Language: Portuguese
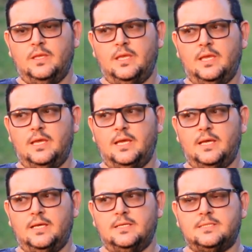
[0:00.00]
que
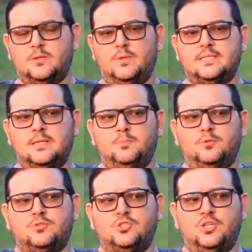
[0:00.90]
é, são
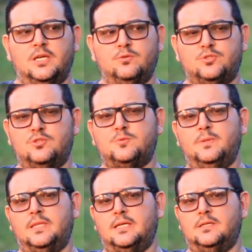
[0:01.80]
exemplos de erros que os
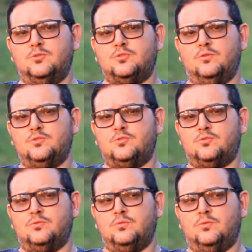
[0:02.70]
pitaieiros
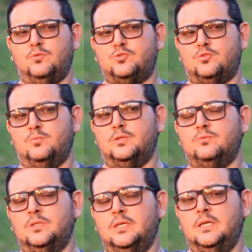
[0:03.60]
costumam
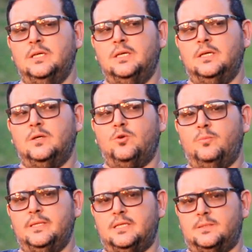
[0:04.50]

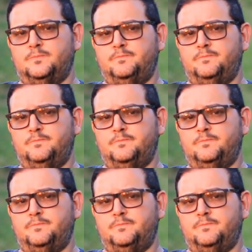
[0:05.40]
cometer.